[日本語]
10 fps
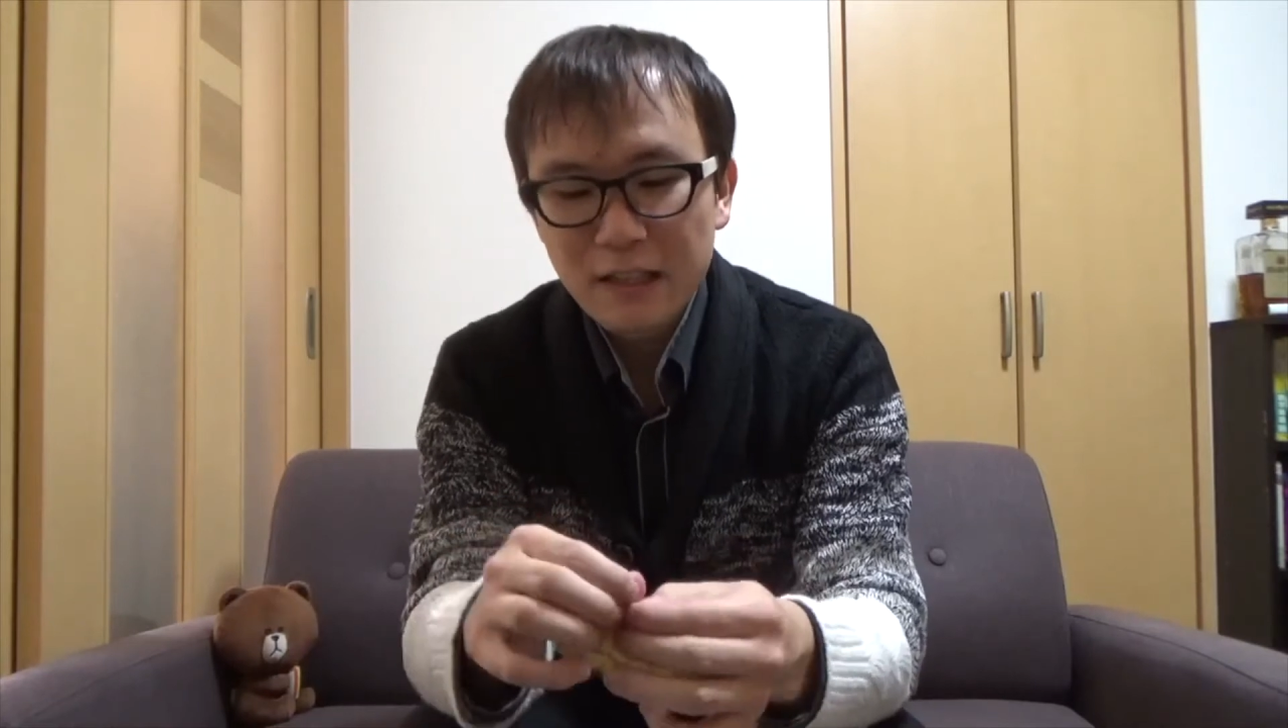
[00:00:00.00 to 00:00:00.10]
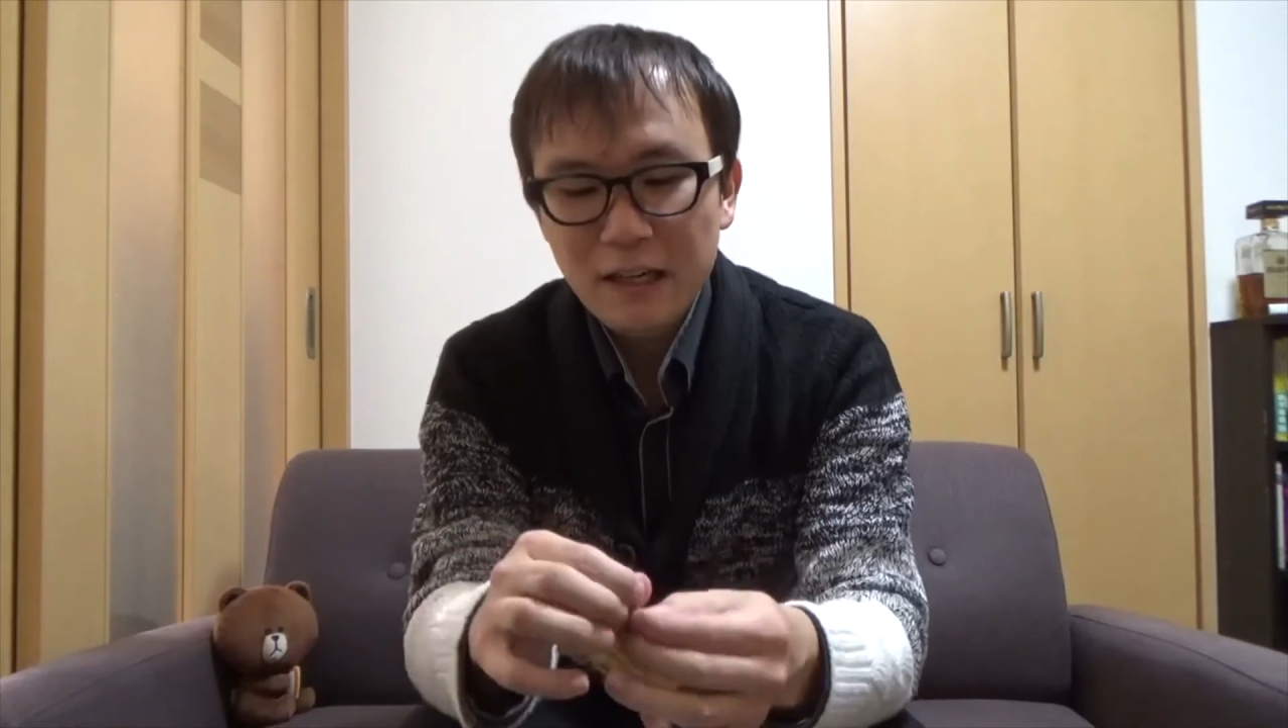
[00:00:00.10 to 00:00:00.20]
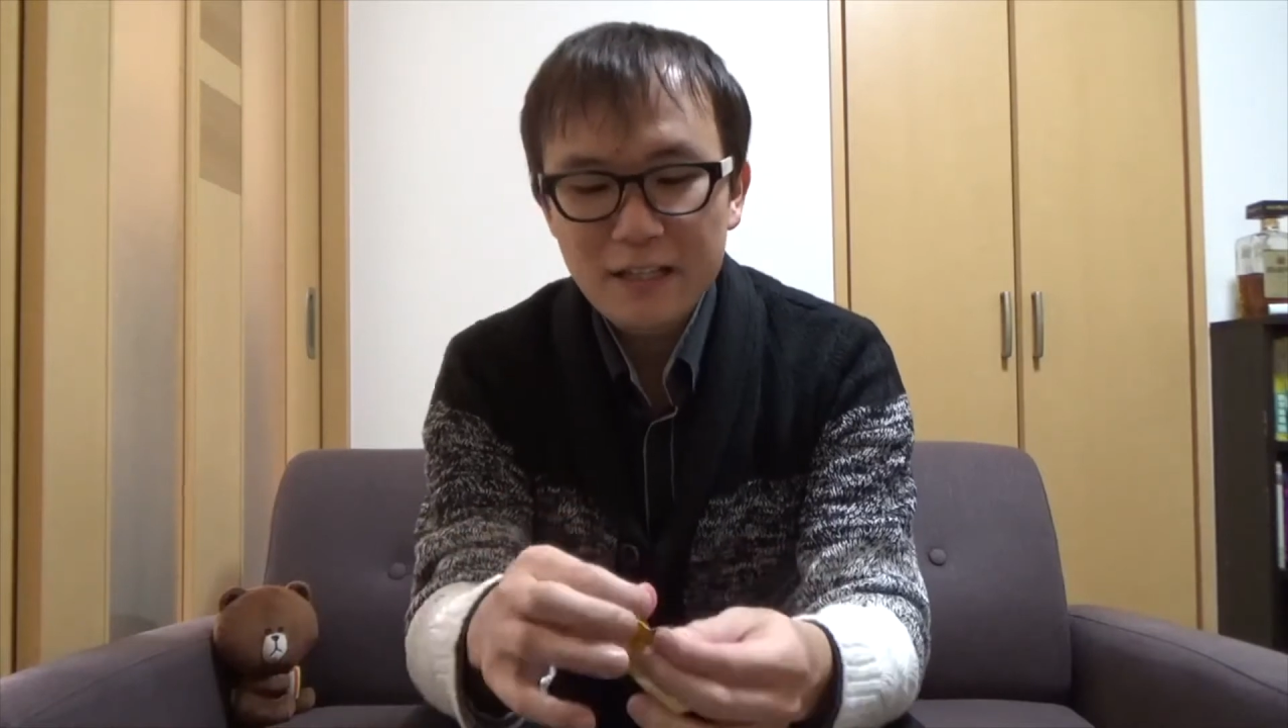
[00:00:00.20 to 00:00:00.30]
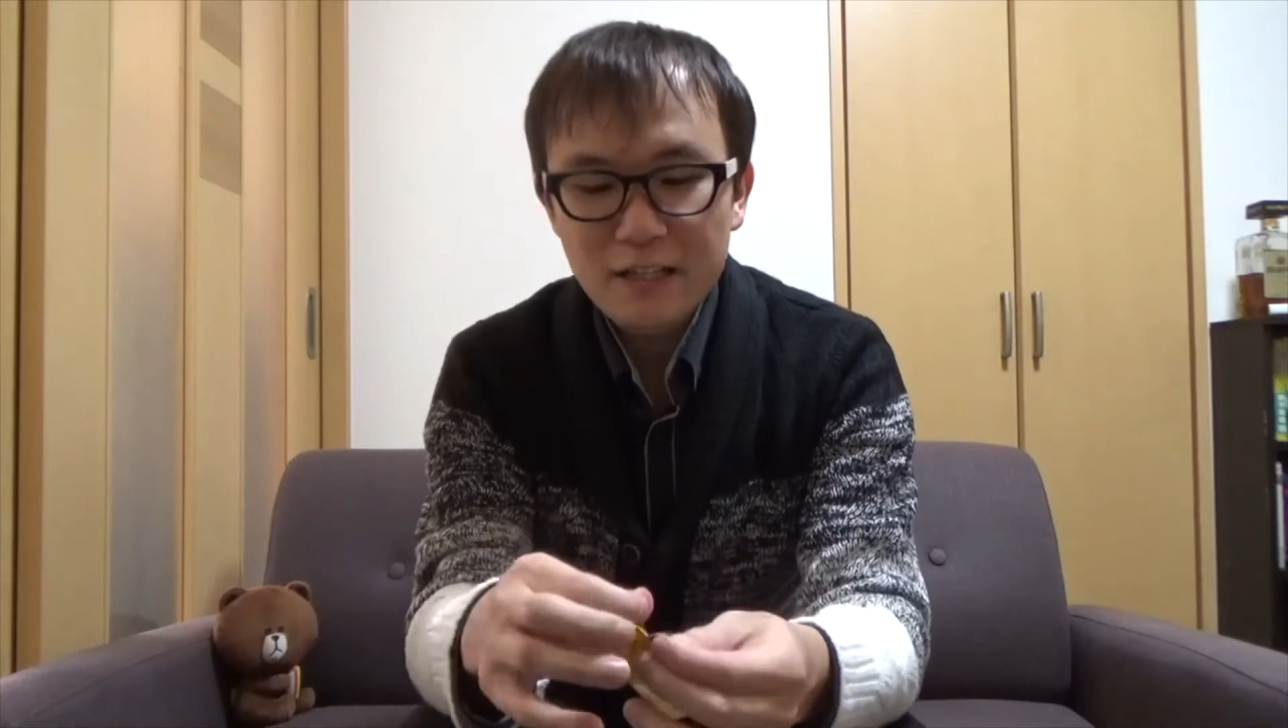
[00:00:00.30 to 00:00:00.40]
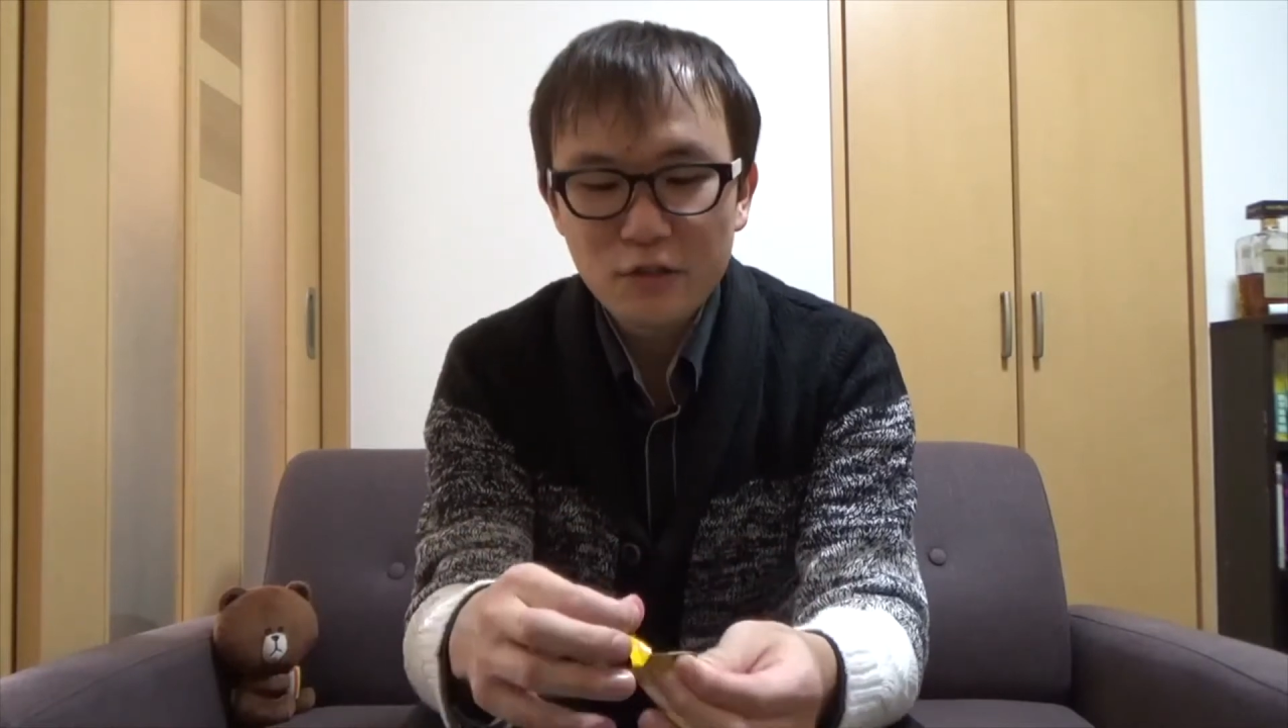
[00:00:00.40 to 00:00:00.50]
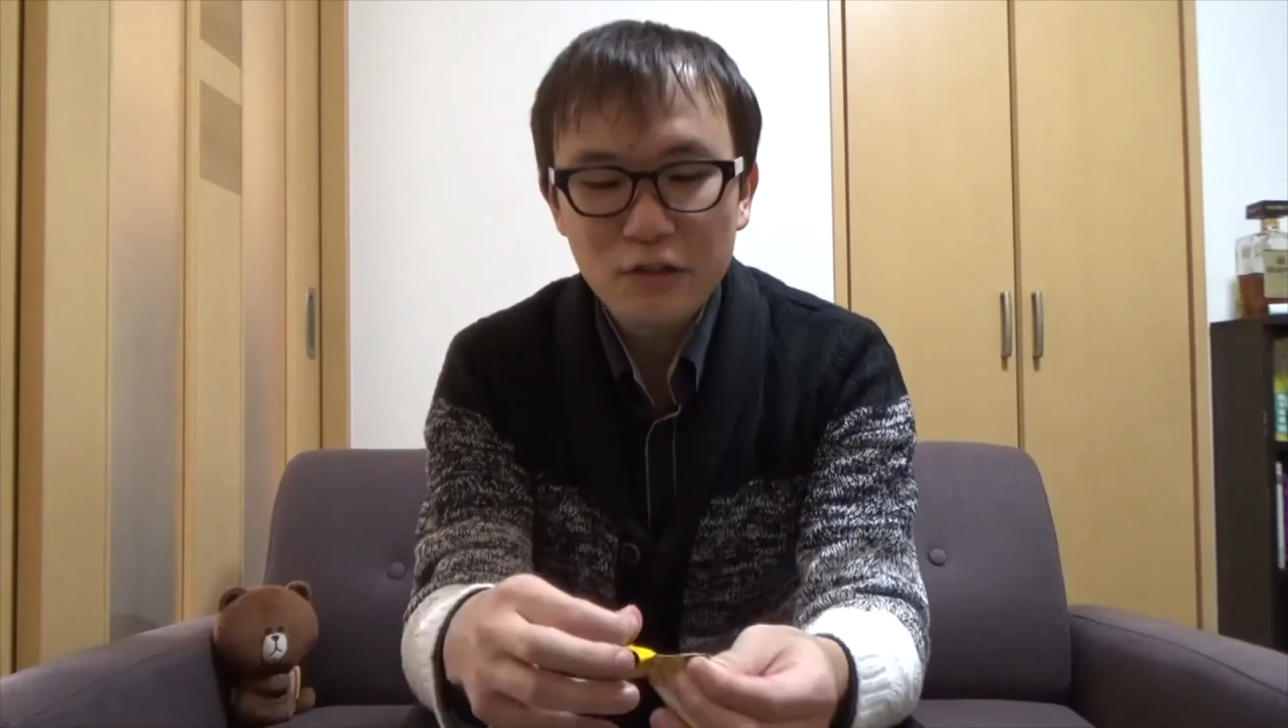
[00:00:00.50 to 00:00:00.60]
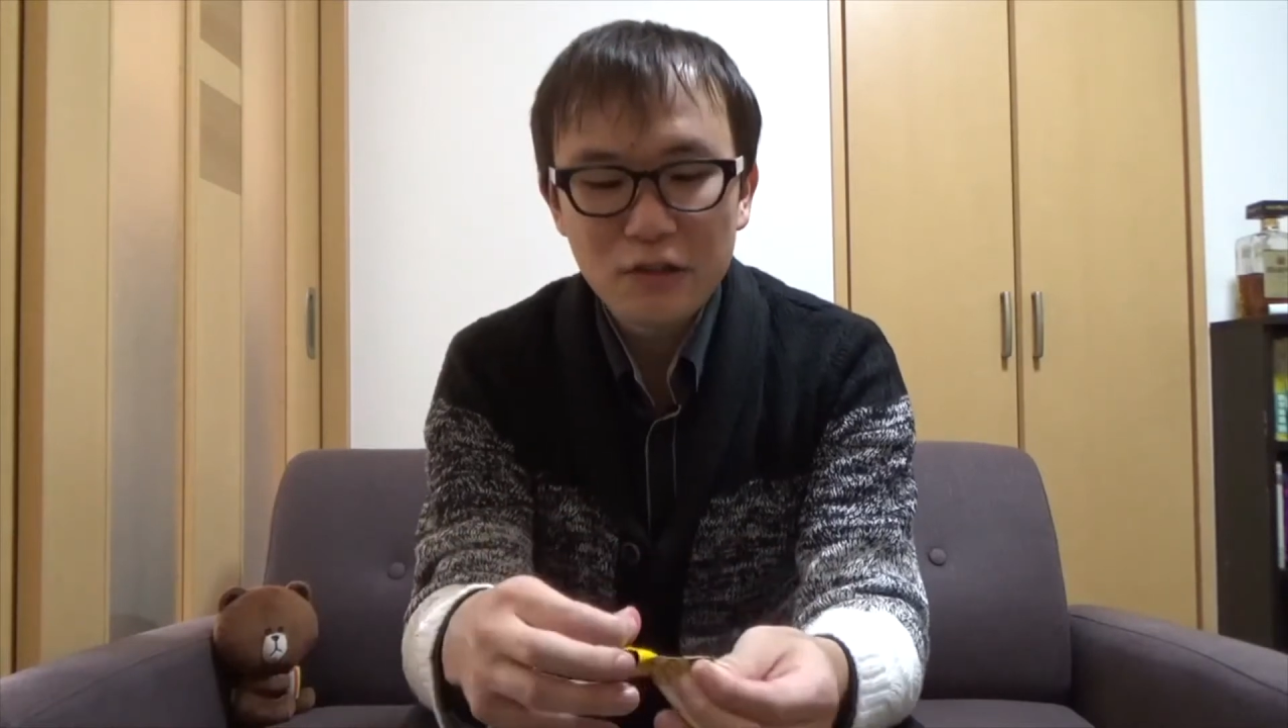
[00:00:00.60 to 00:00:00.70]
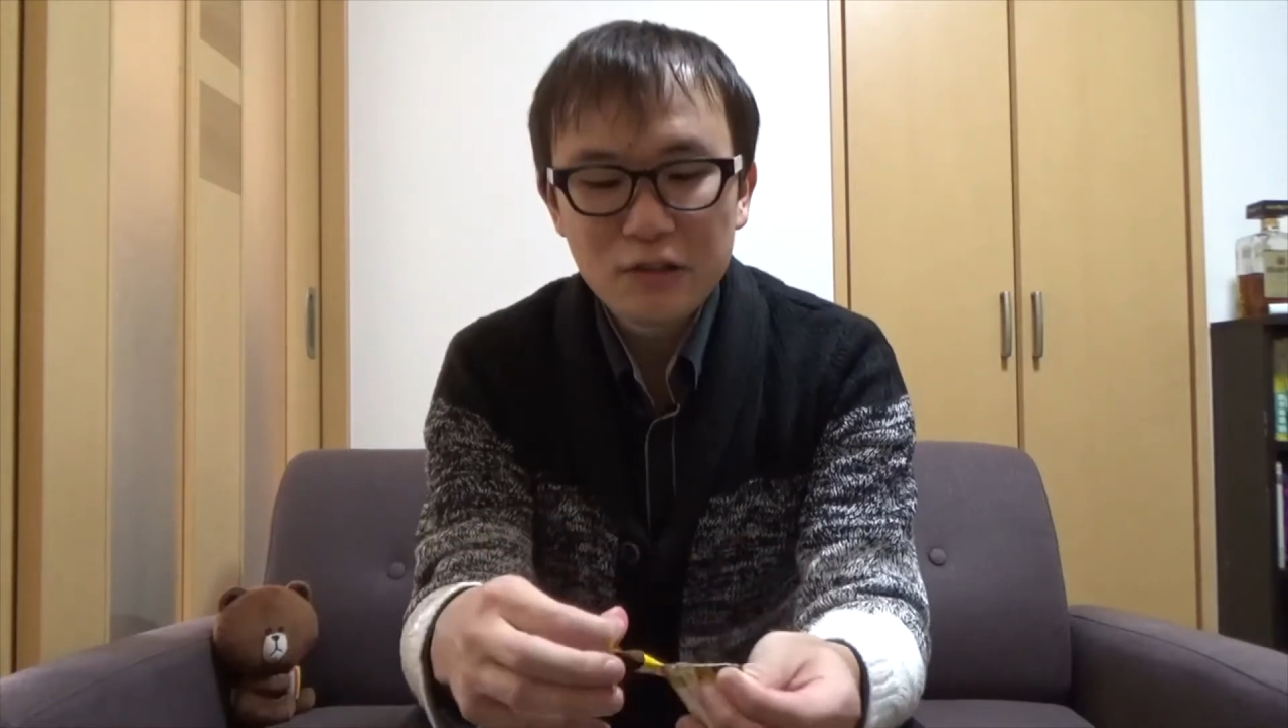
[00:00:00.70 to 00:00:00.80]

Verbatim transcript: 味の